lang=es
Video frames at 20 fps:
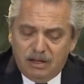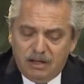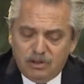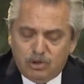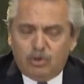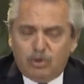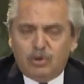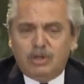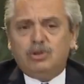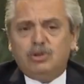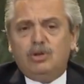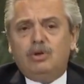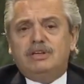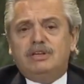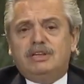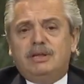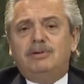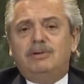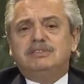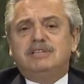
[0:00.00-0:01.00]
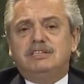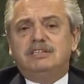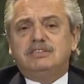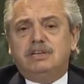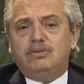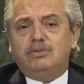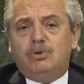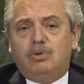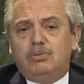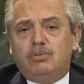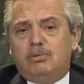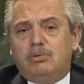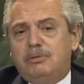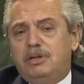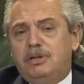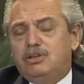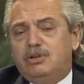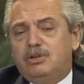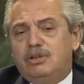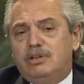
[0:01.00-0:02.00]
todo esto lo estamos haciendo en un
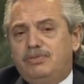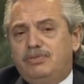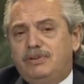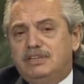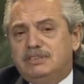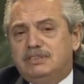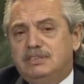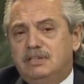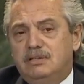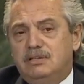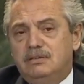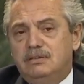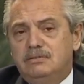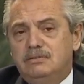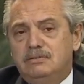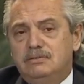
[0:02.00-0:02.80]
momento difícil,